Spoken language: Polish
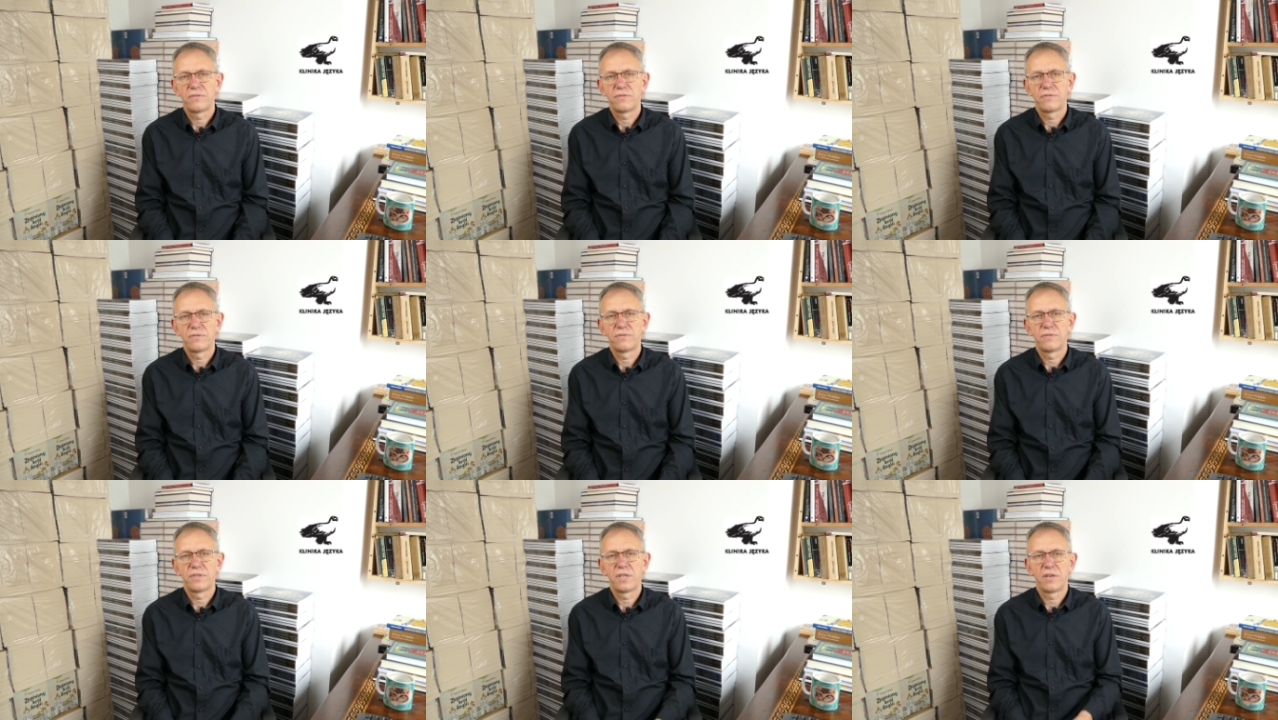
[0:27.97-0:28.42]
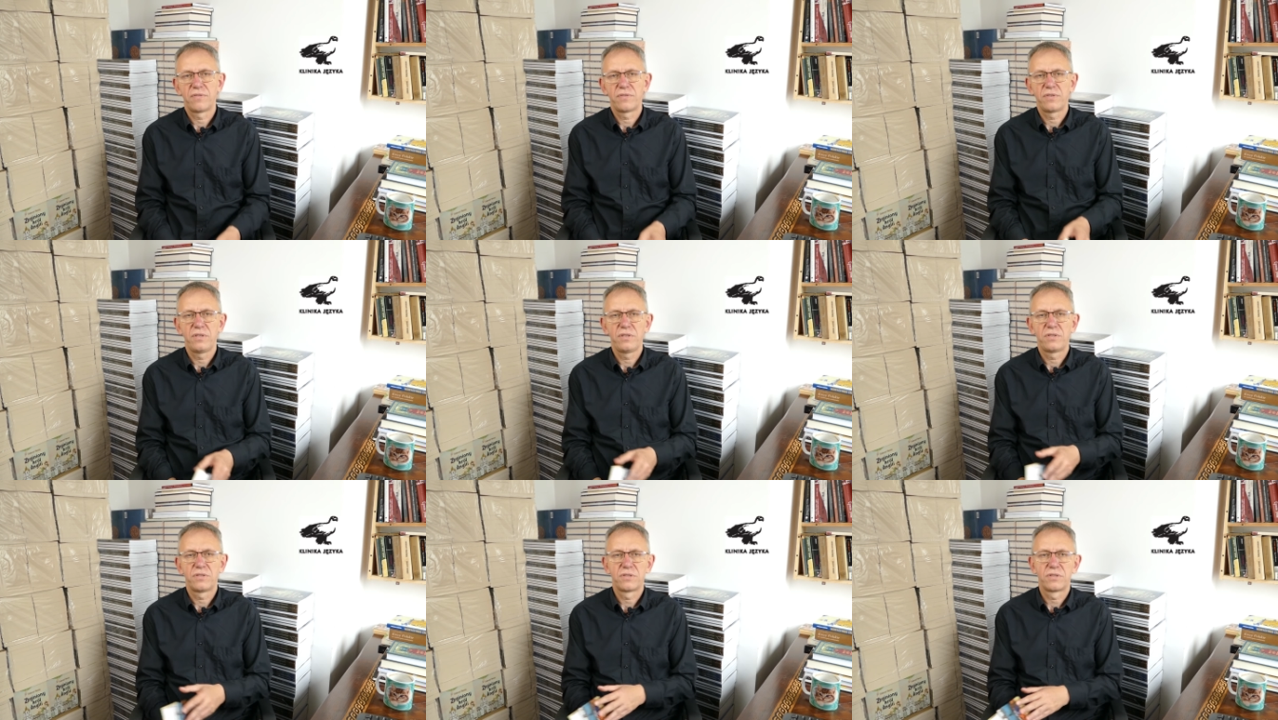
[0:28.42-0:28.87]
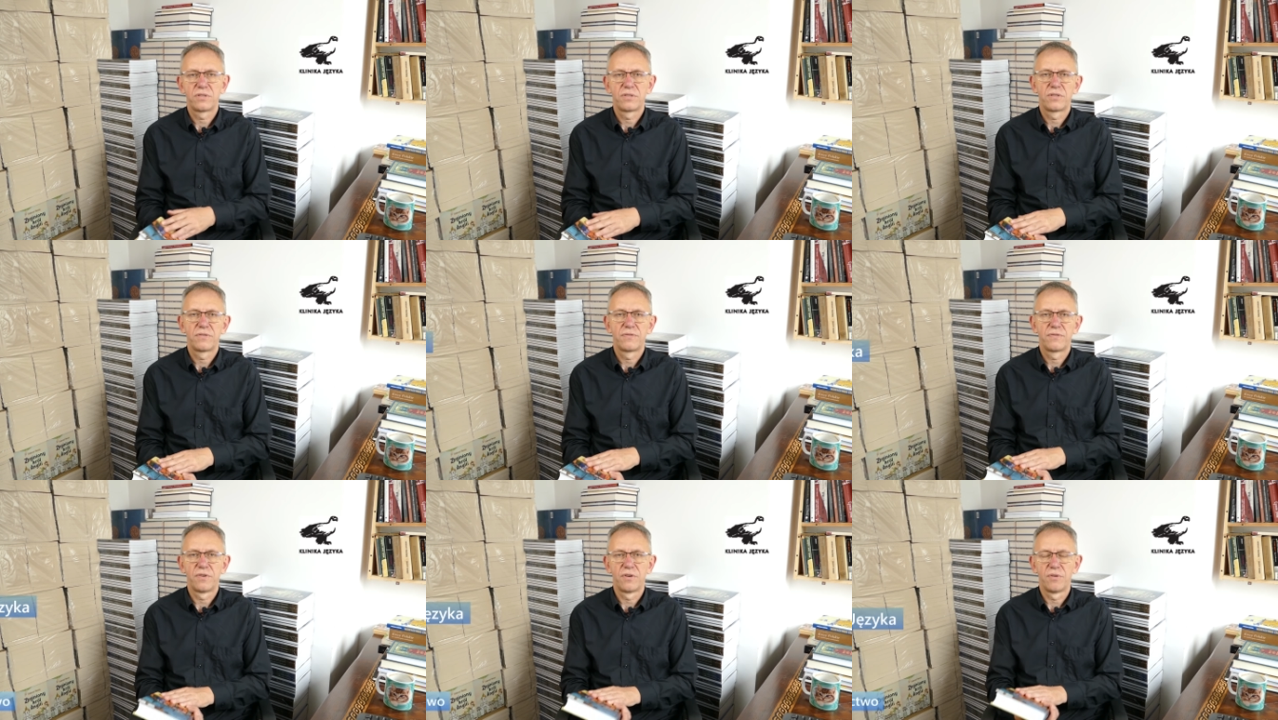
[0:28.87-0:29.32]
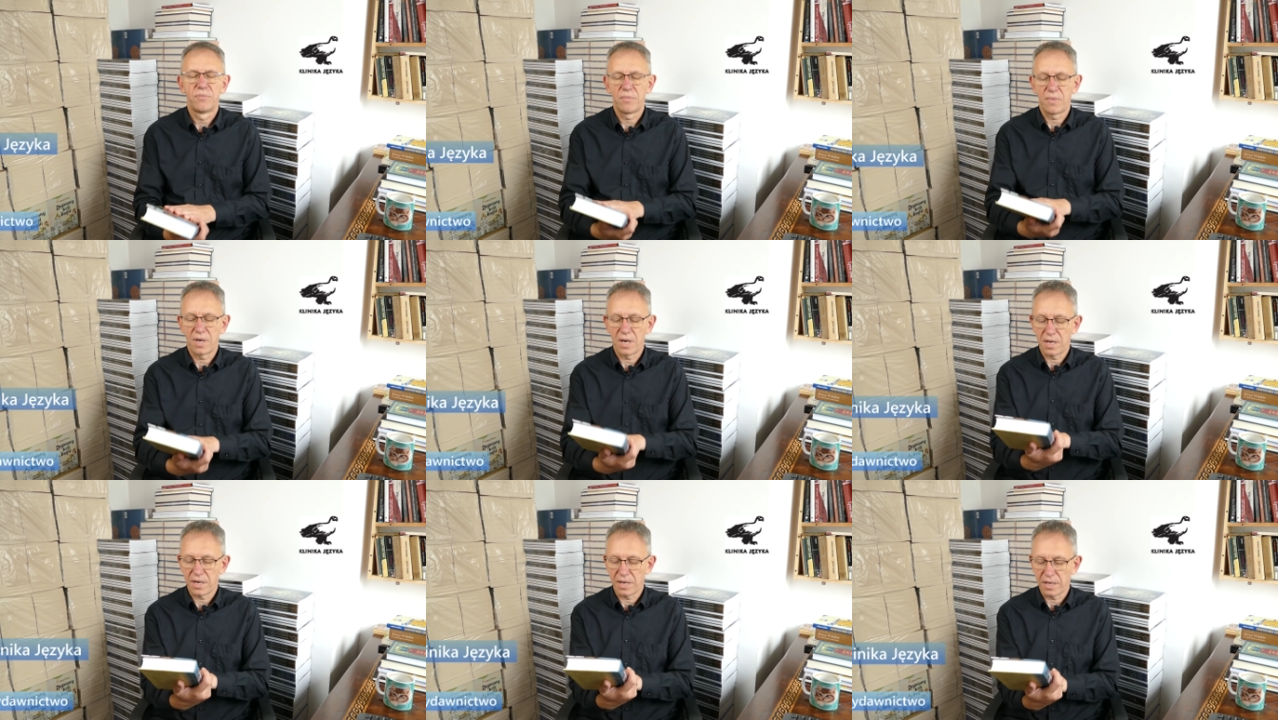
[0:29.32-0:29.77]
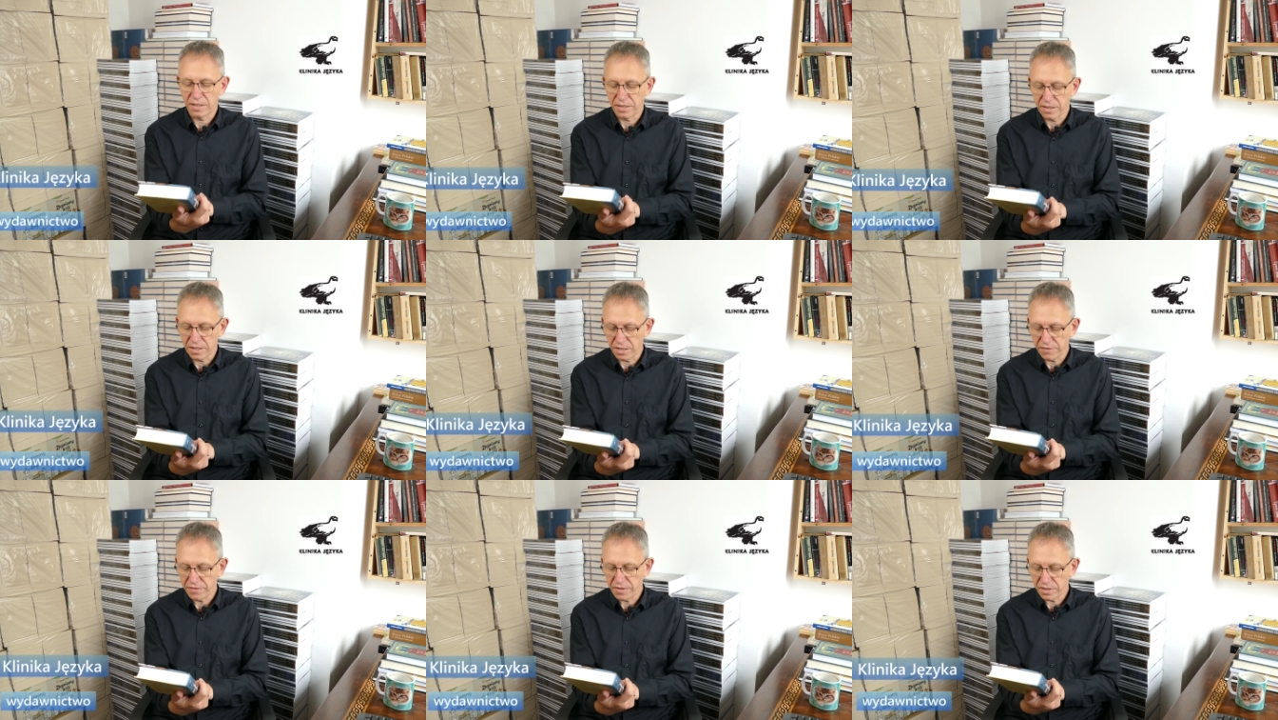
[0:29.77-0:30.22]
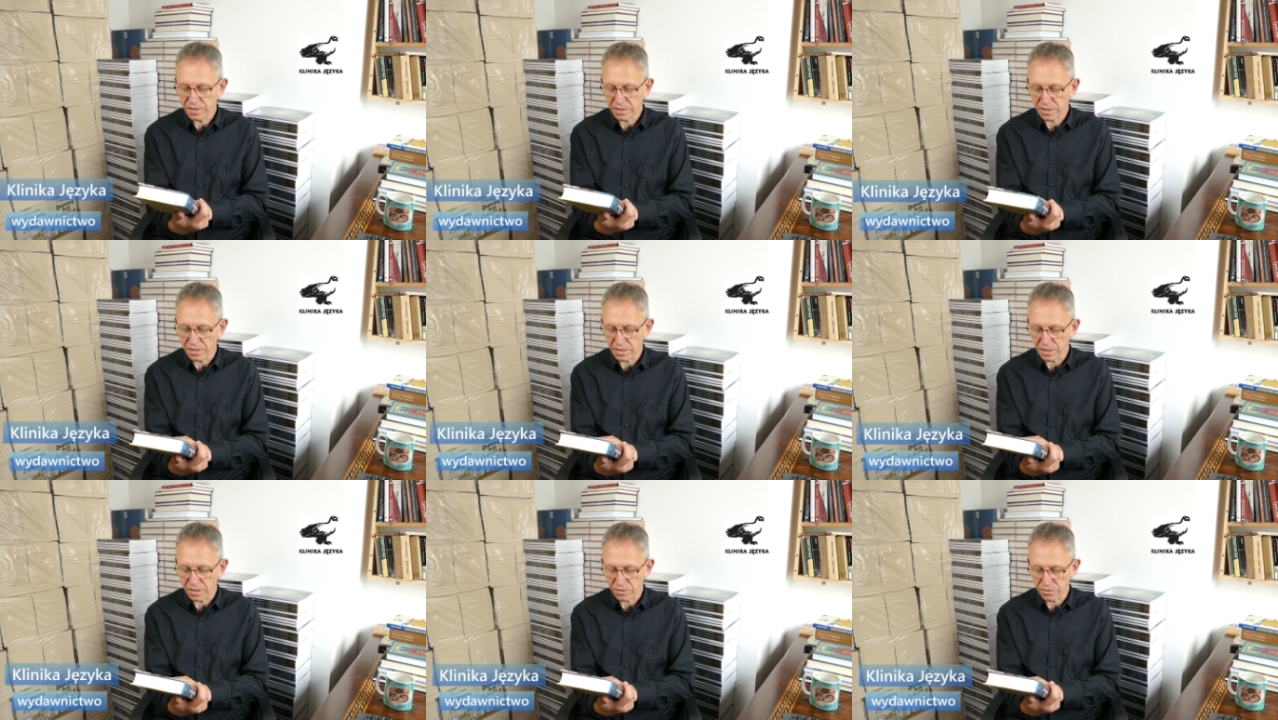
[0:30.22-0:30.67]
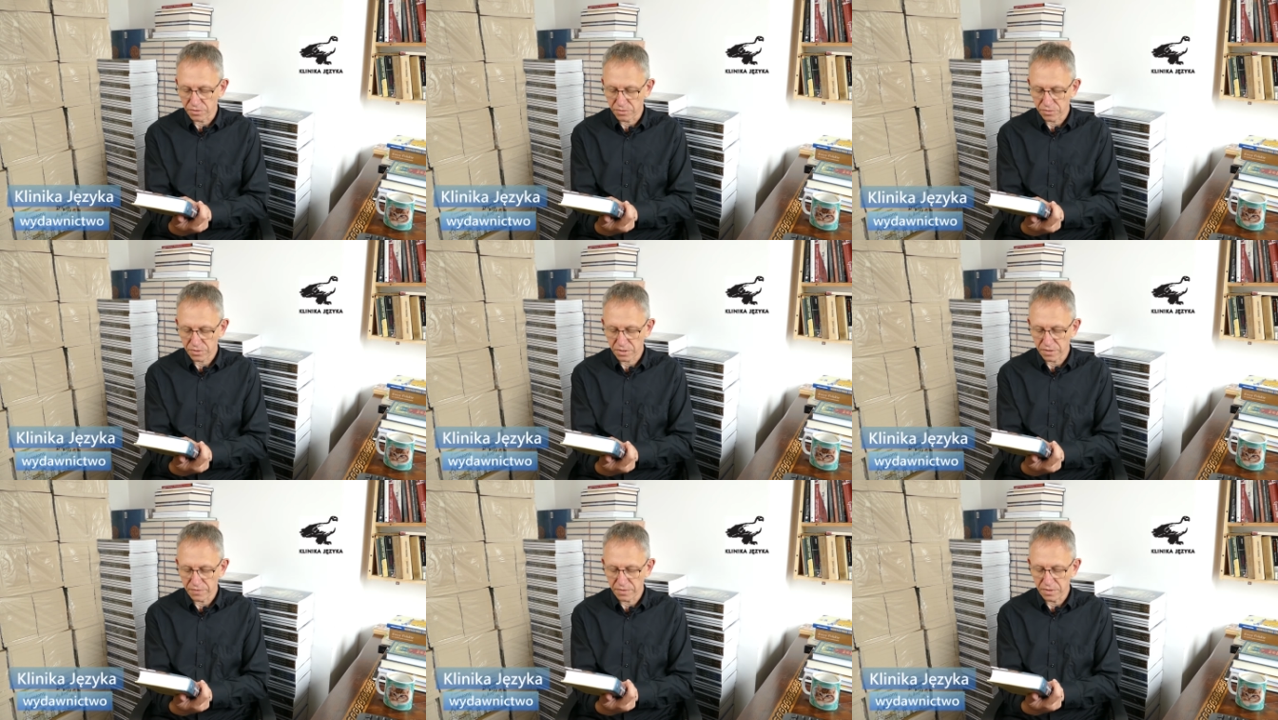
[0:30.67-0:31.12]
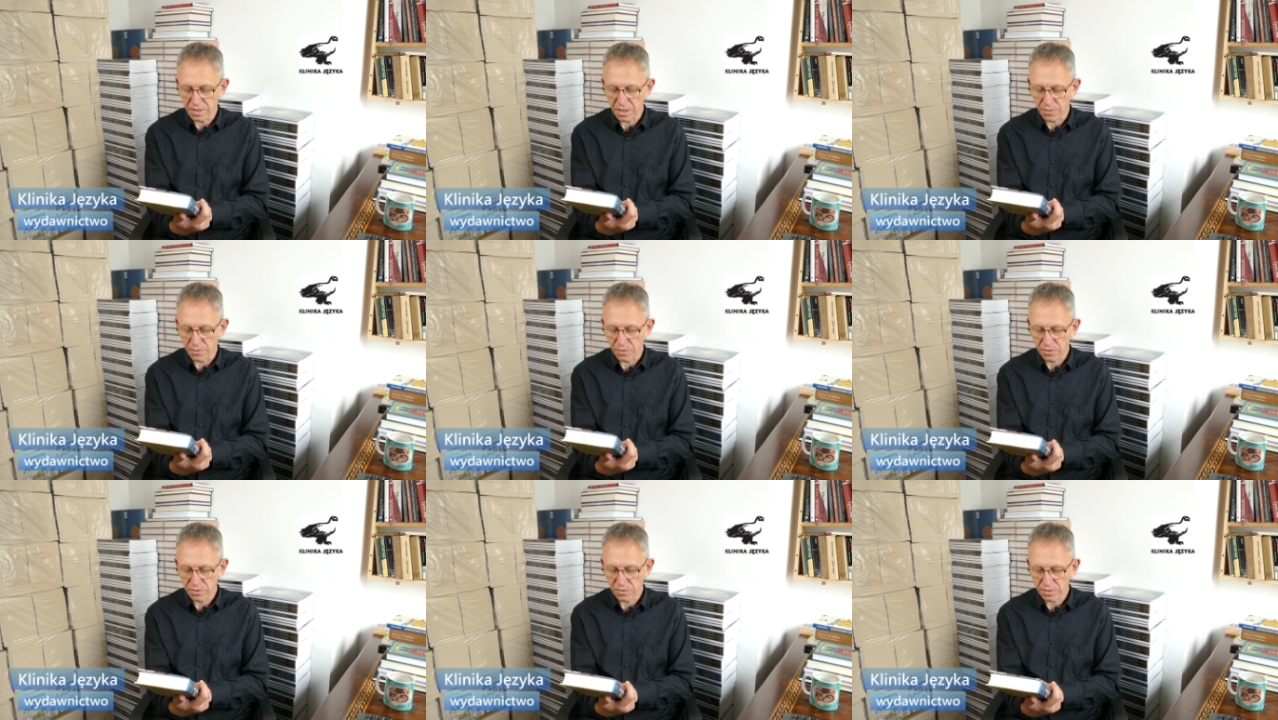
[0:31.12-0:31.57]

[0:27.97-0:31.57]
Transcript: Wydawnictwo Marek Derewiecki tę książkę wydało,